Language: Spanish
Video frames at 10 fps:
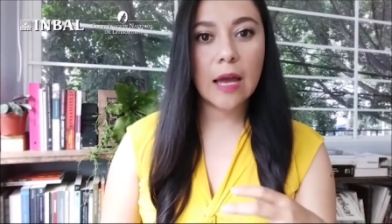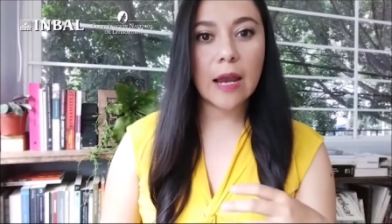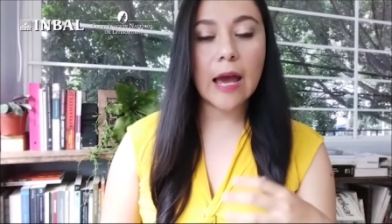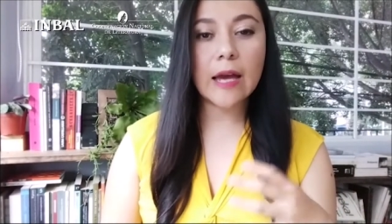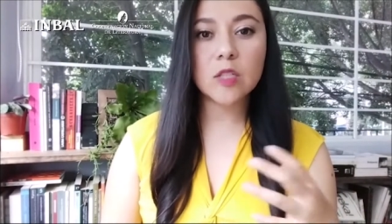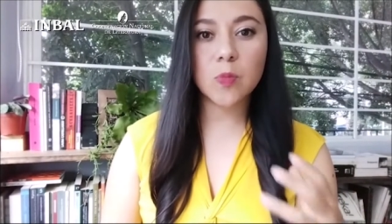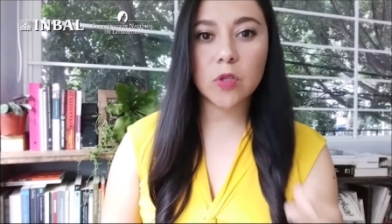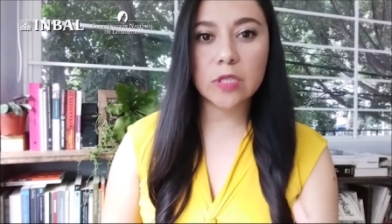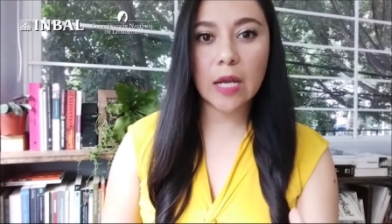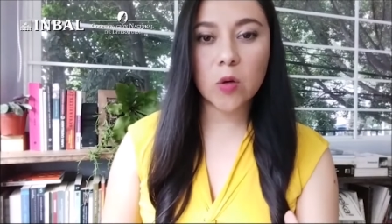la
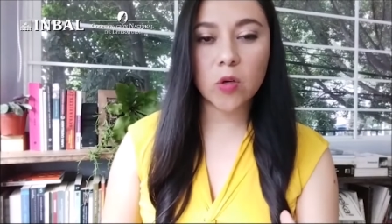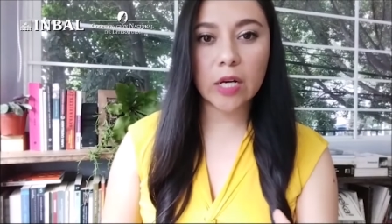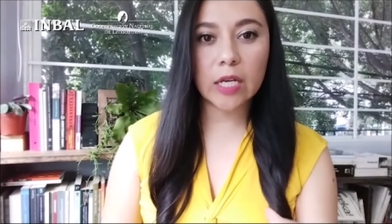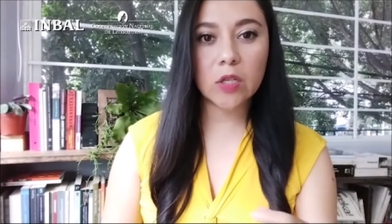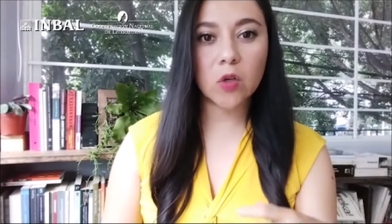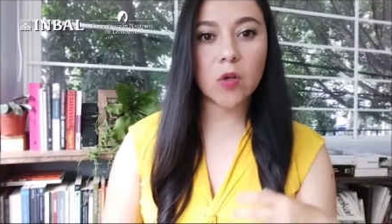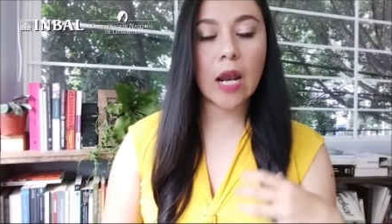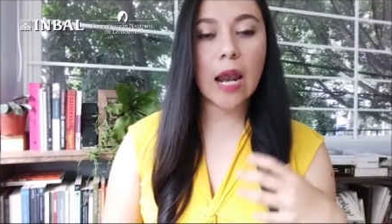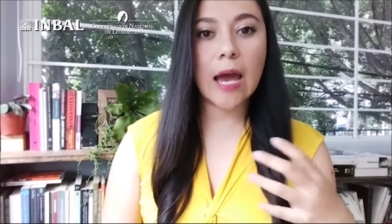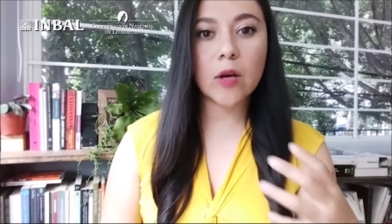esposa del
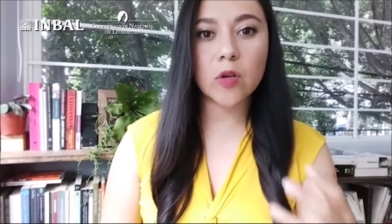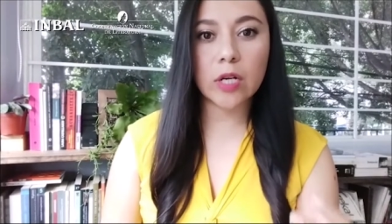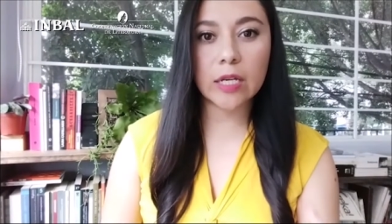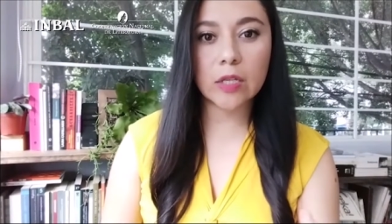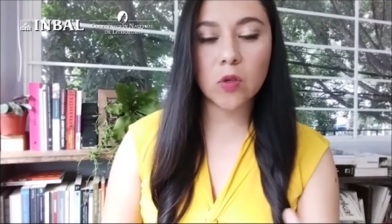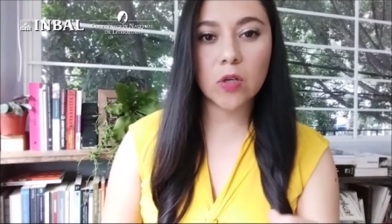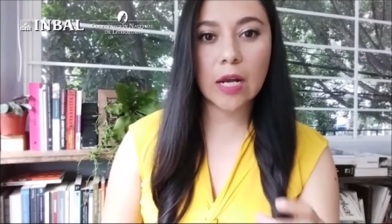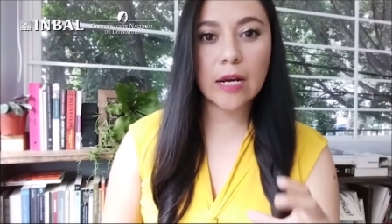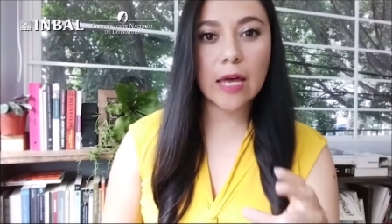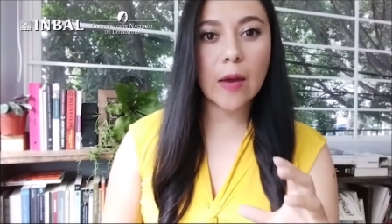corregidor, la
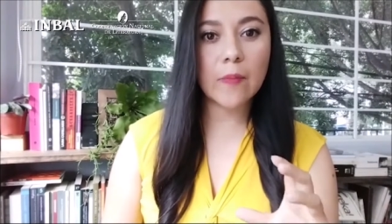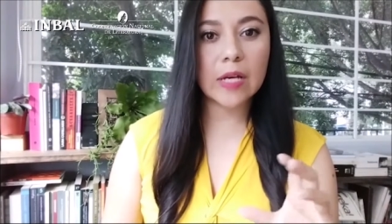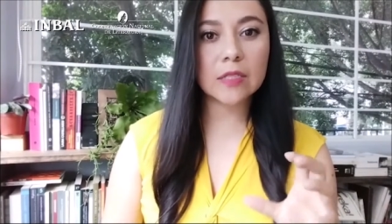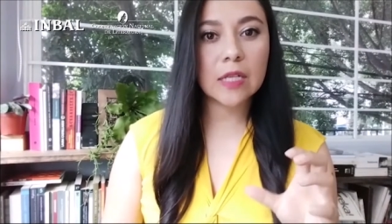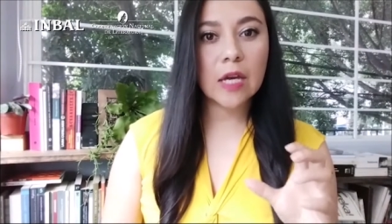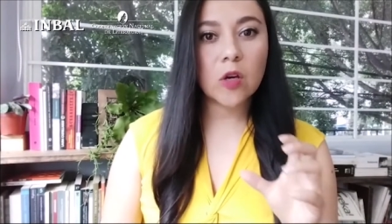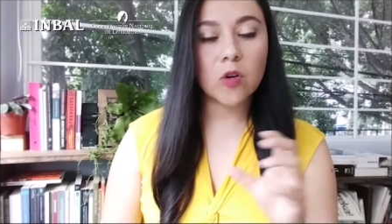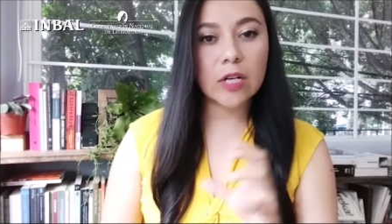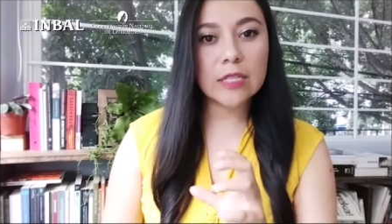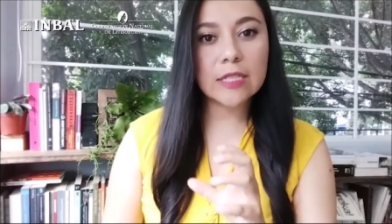corregidora nada más
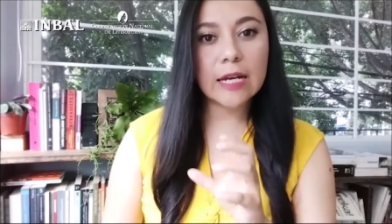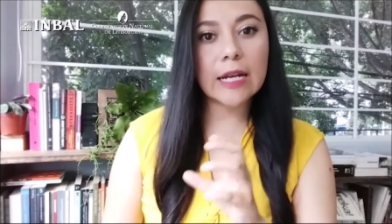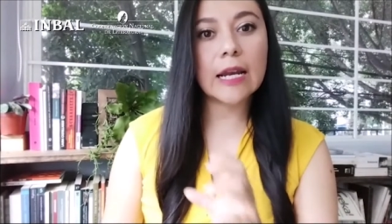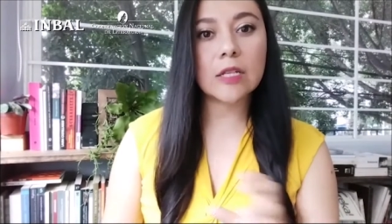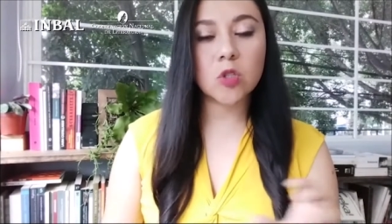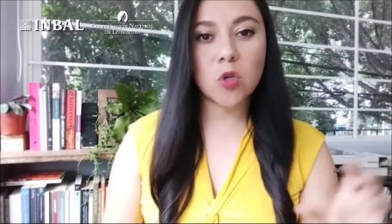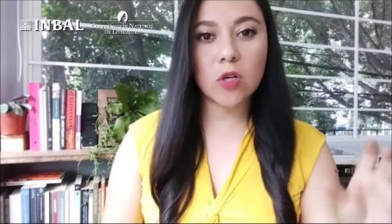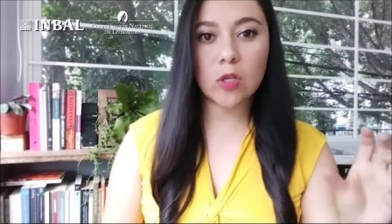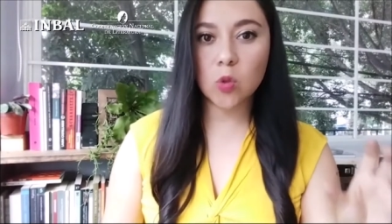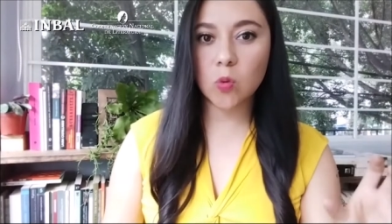con esta
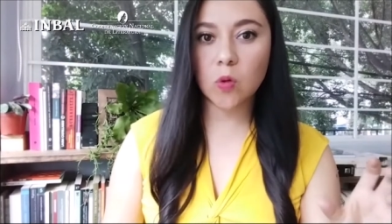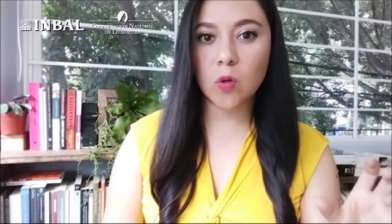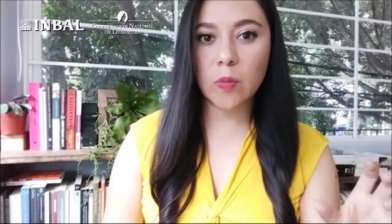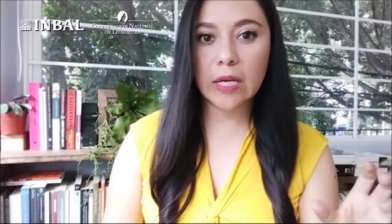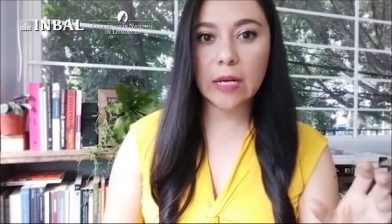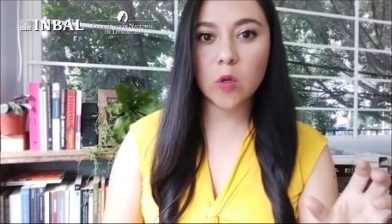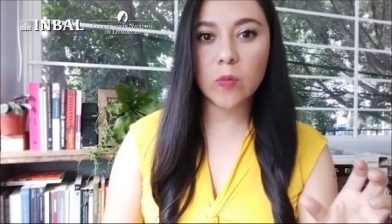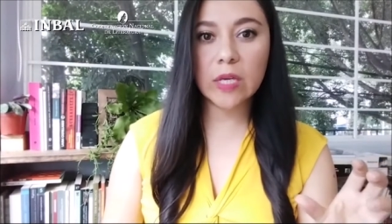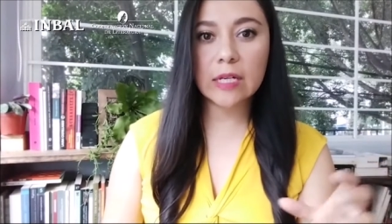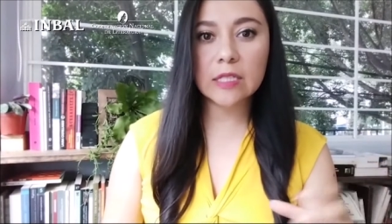relación que tuvo con Miguel
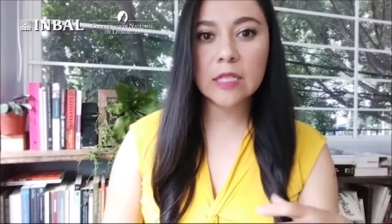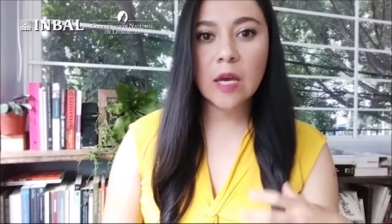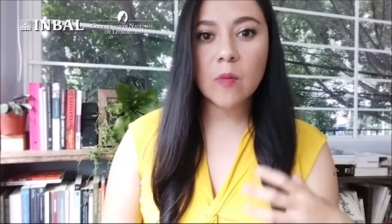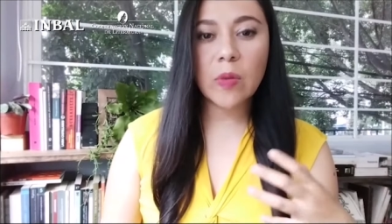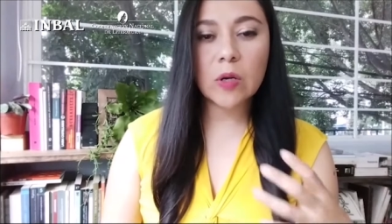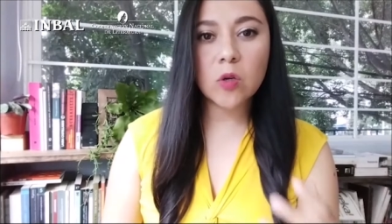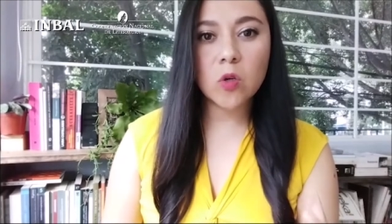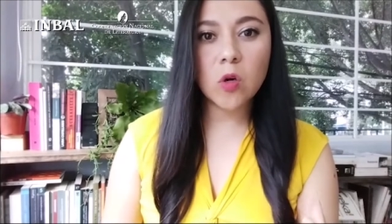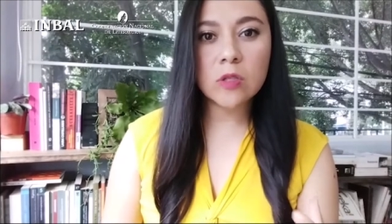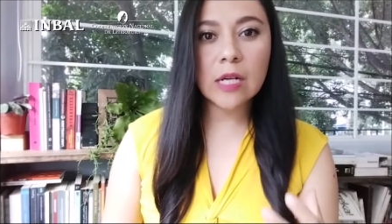Domínguez, pero
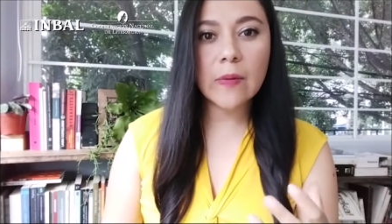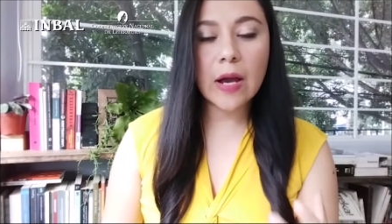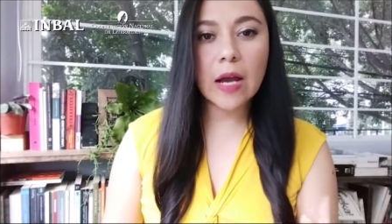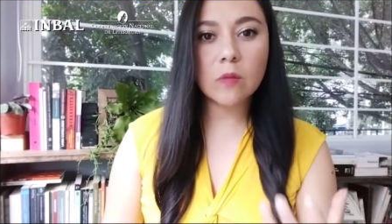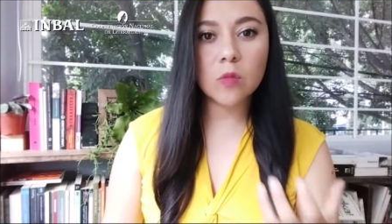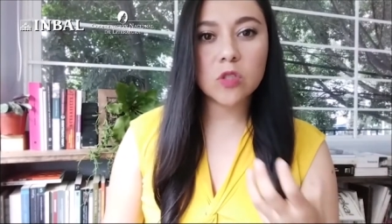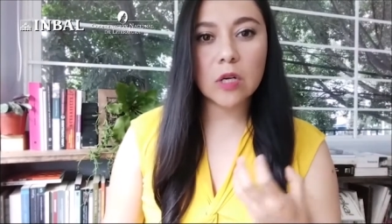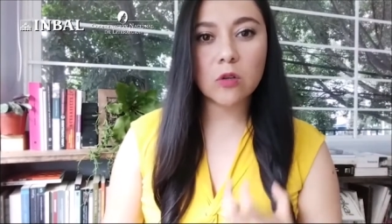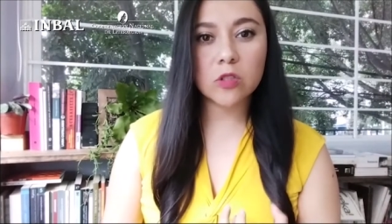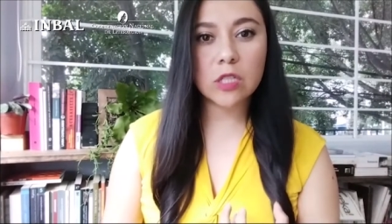no trabajamos
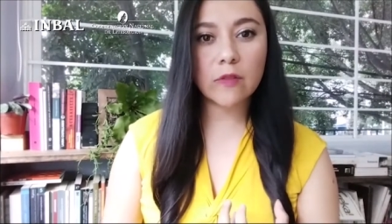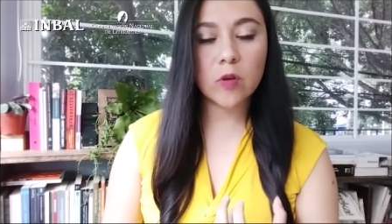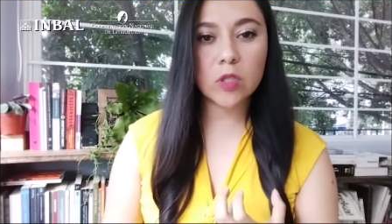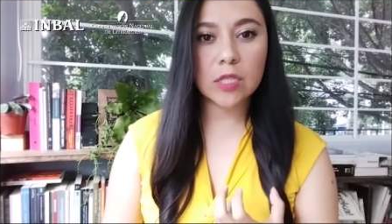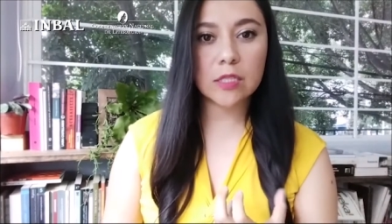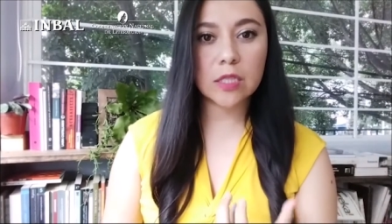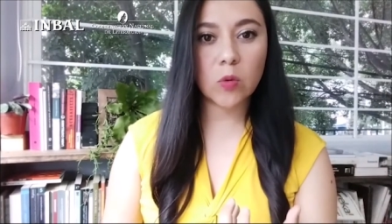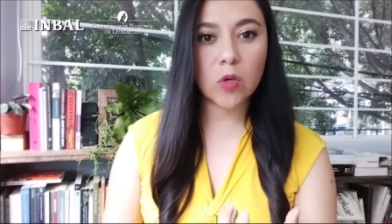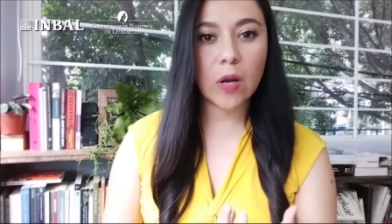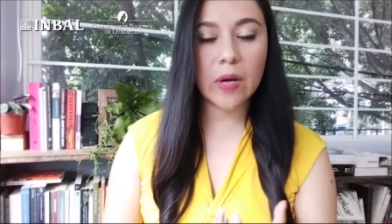a José Ortiz de
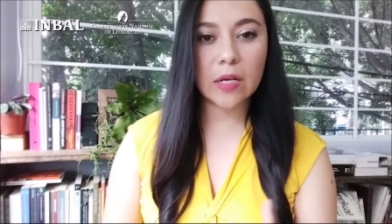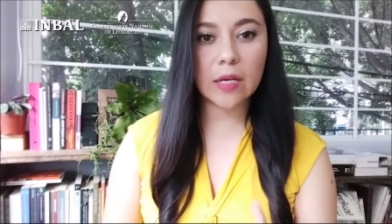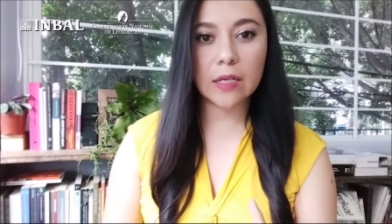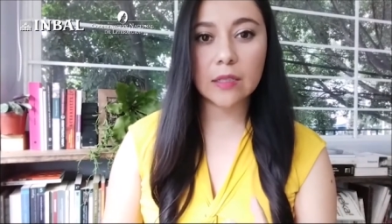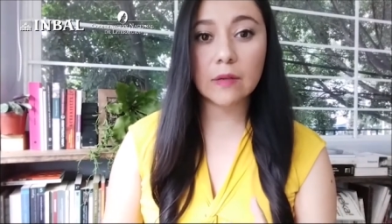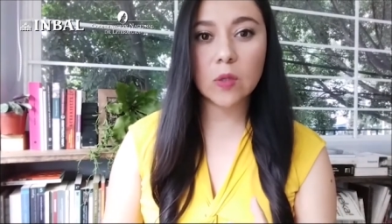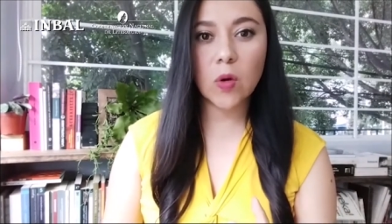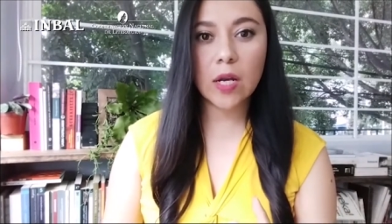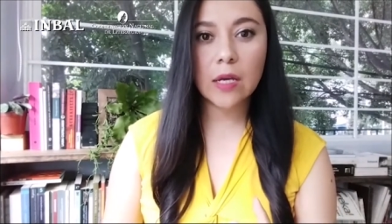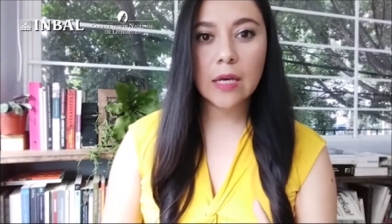una manera
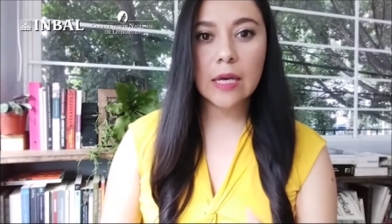individual,